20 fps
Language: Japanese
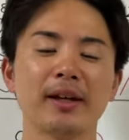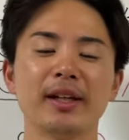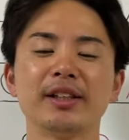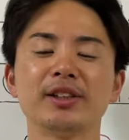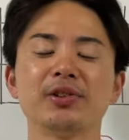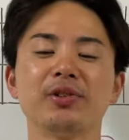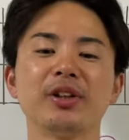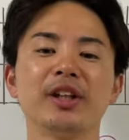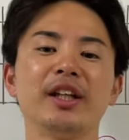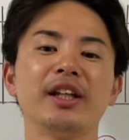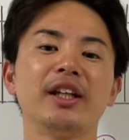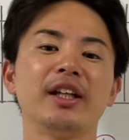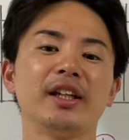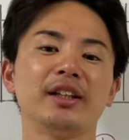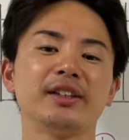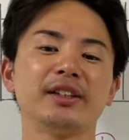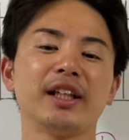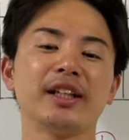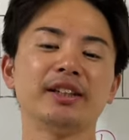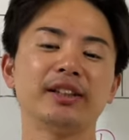非常
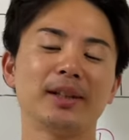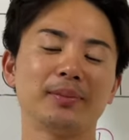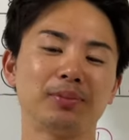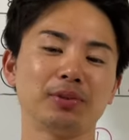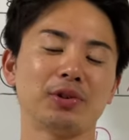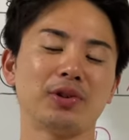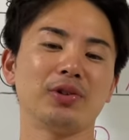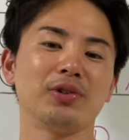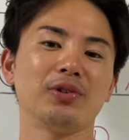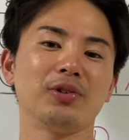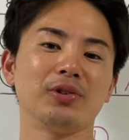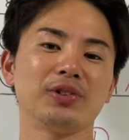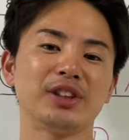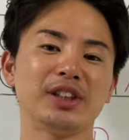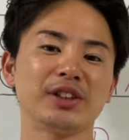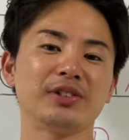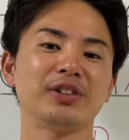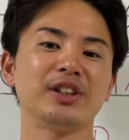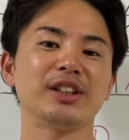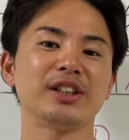にいいチェンジアップというのを
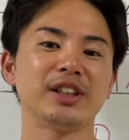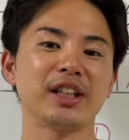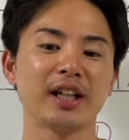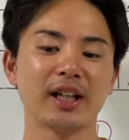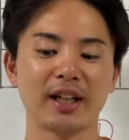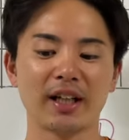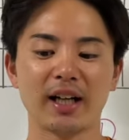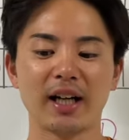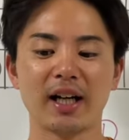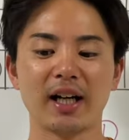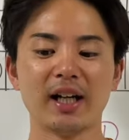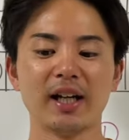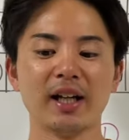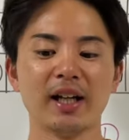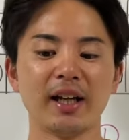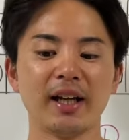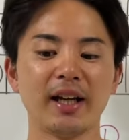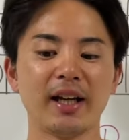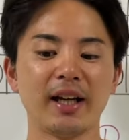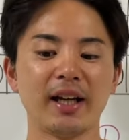軸にしながら、
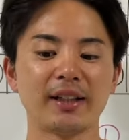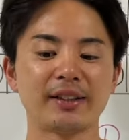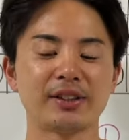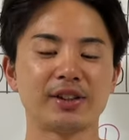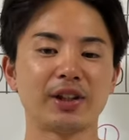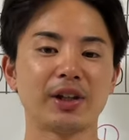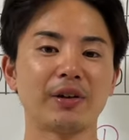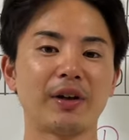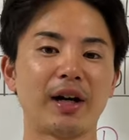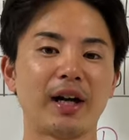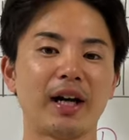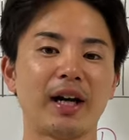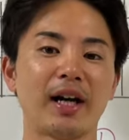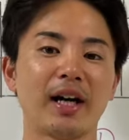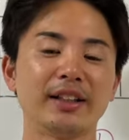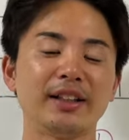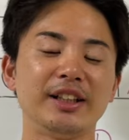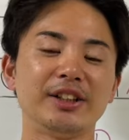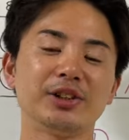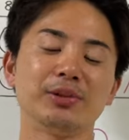えー、次
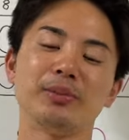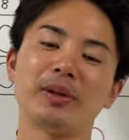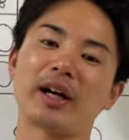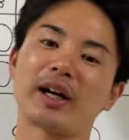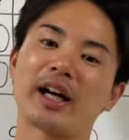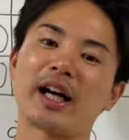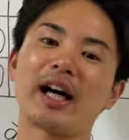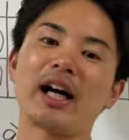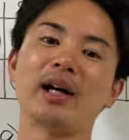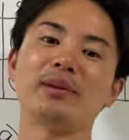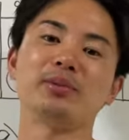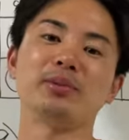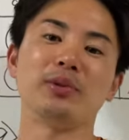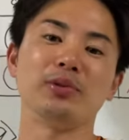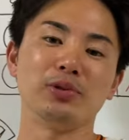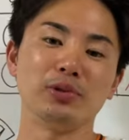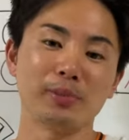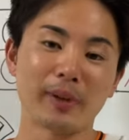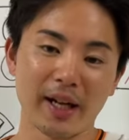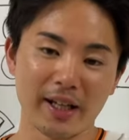は、2巡目はカーブ
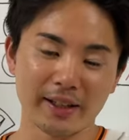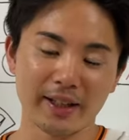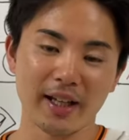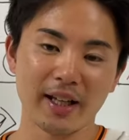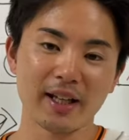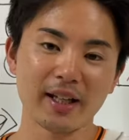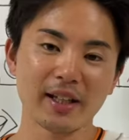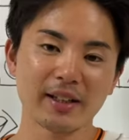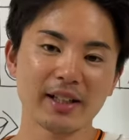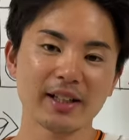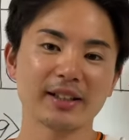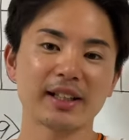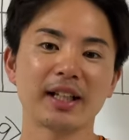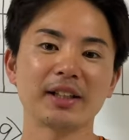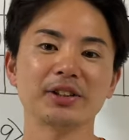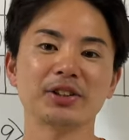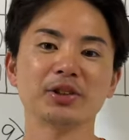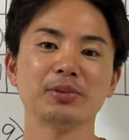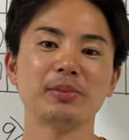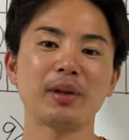も踏まえて、で、
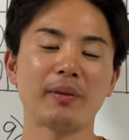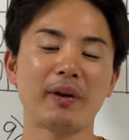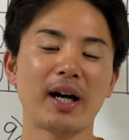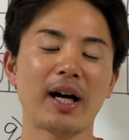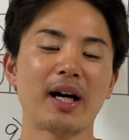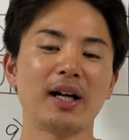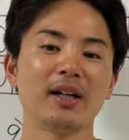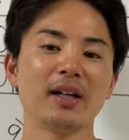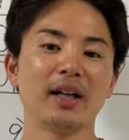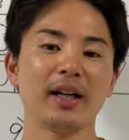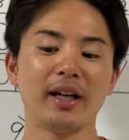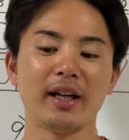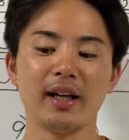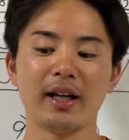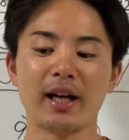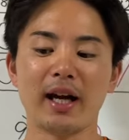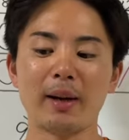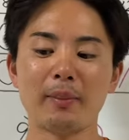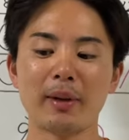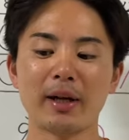3巡目は、
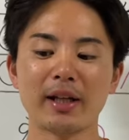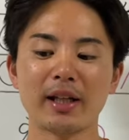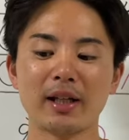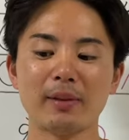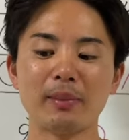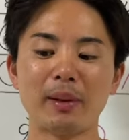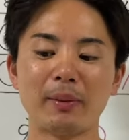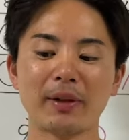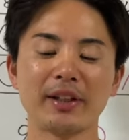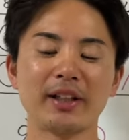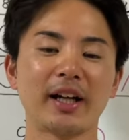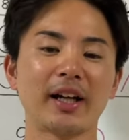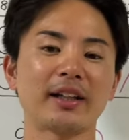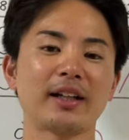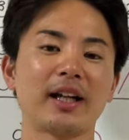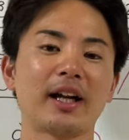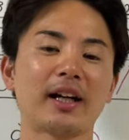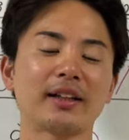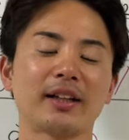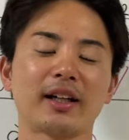えー、あまり今まで投げ
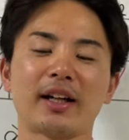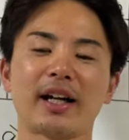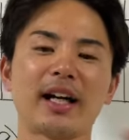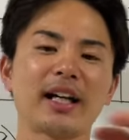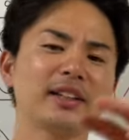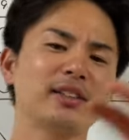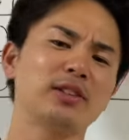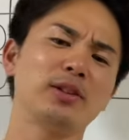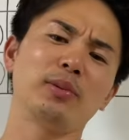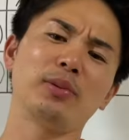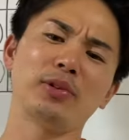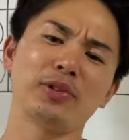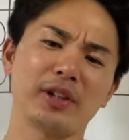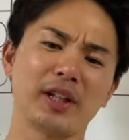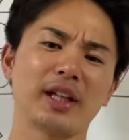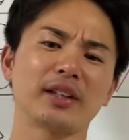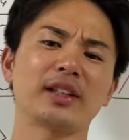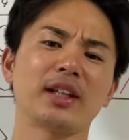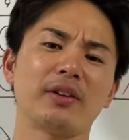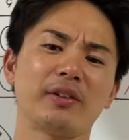てなかったカットボール
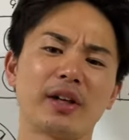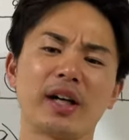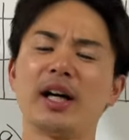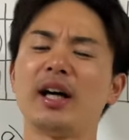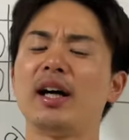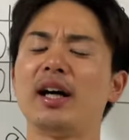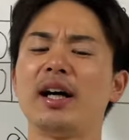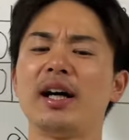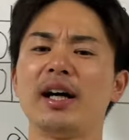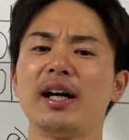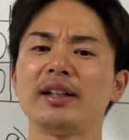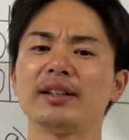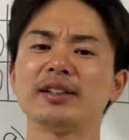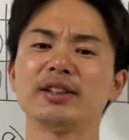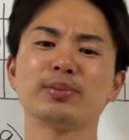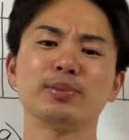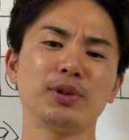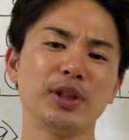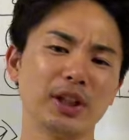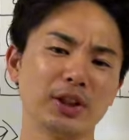であったりとか、あ
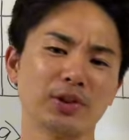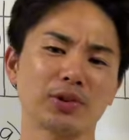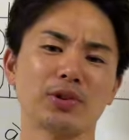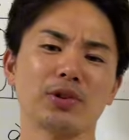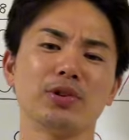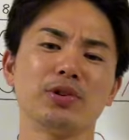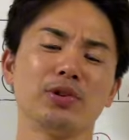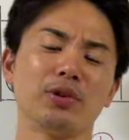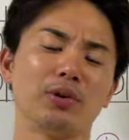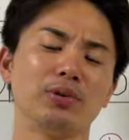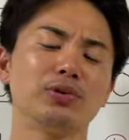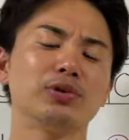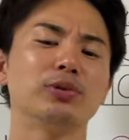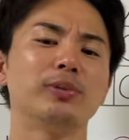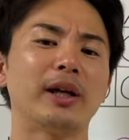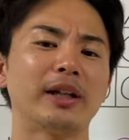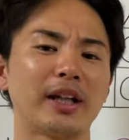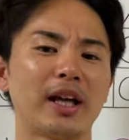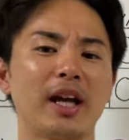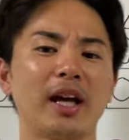スプリットというのを
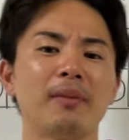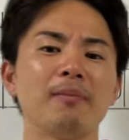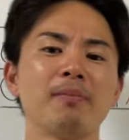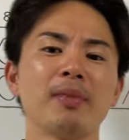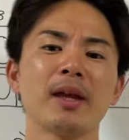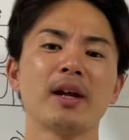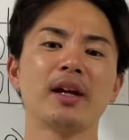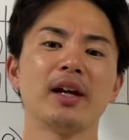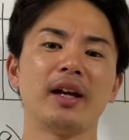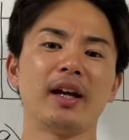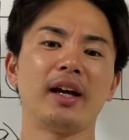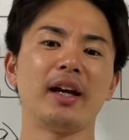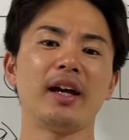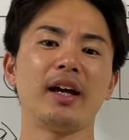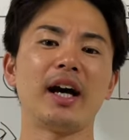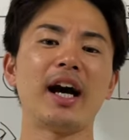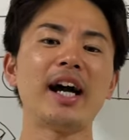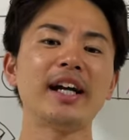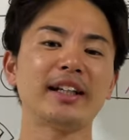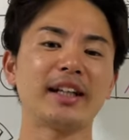含めて、
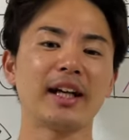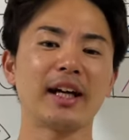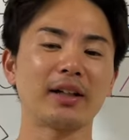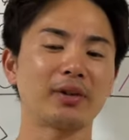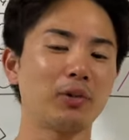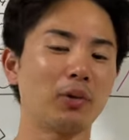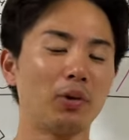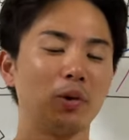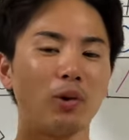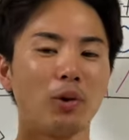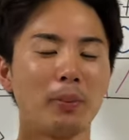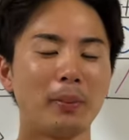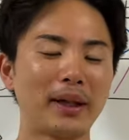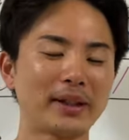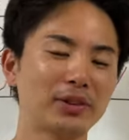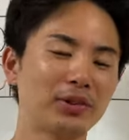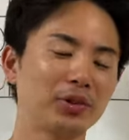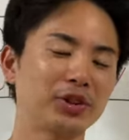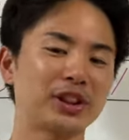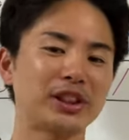えー、相手がこう、
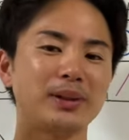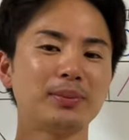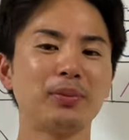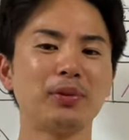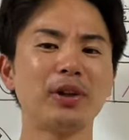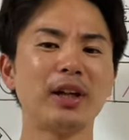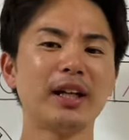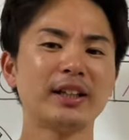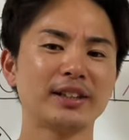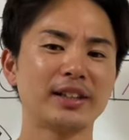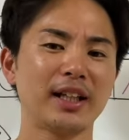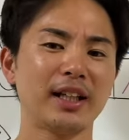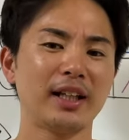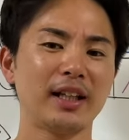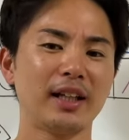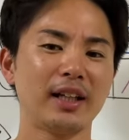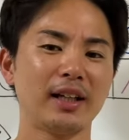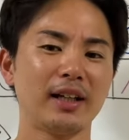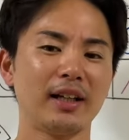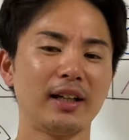的を絞ら
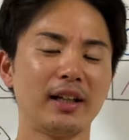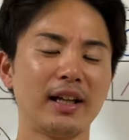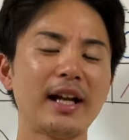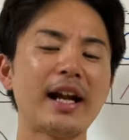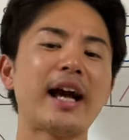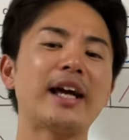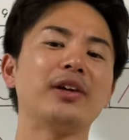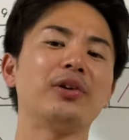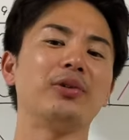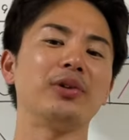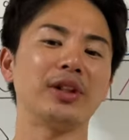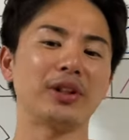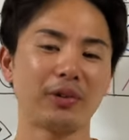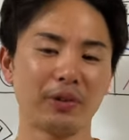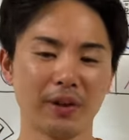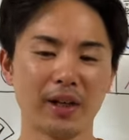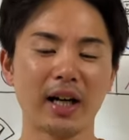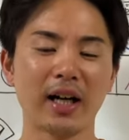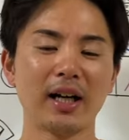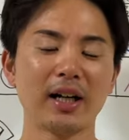せれないようにと
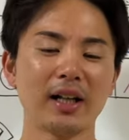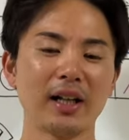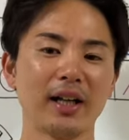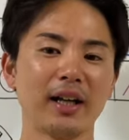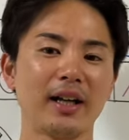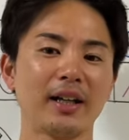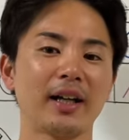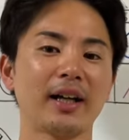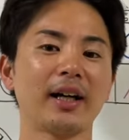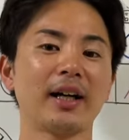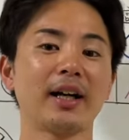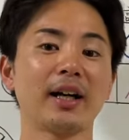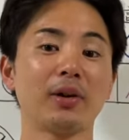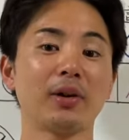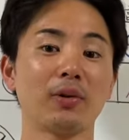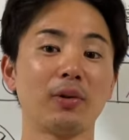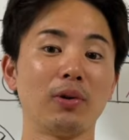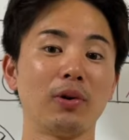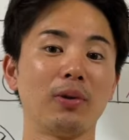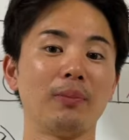いうか、えー、なかなか
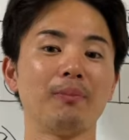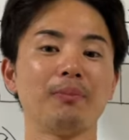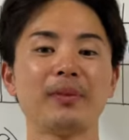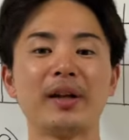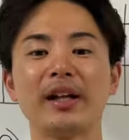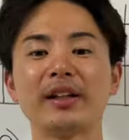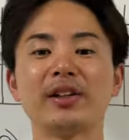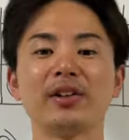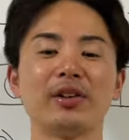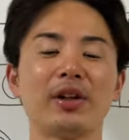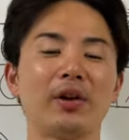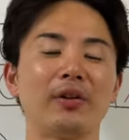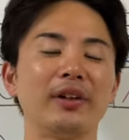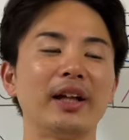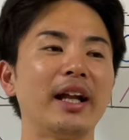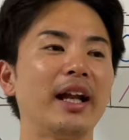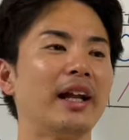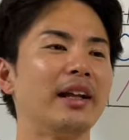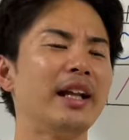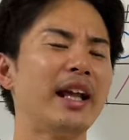こう、なんて言うん
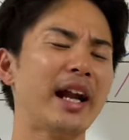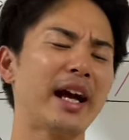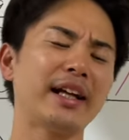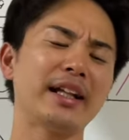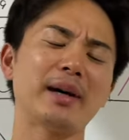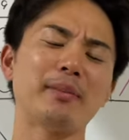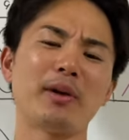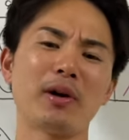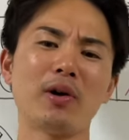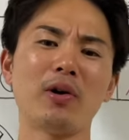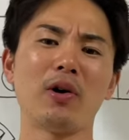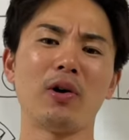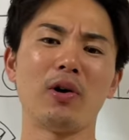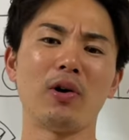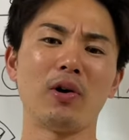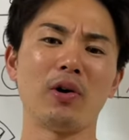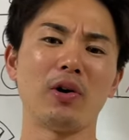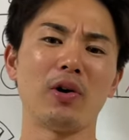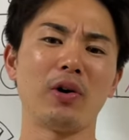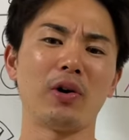だろう、狙い球
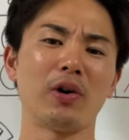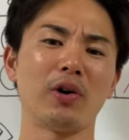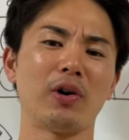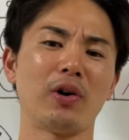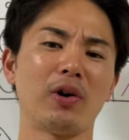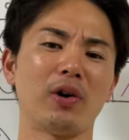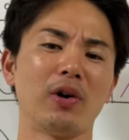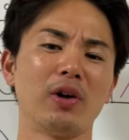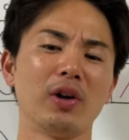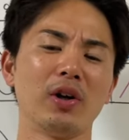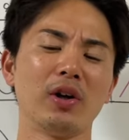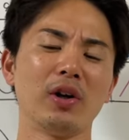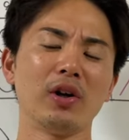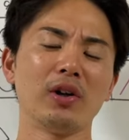を、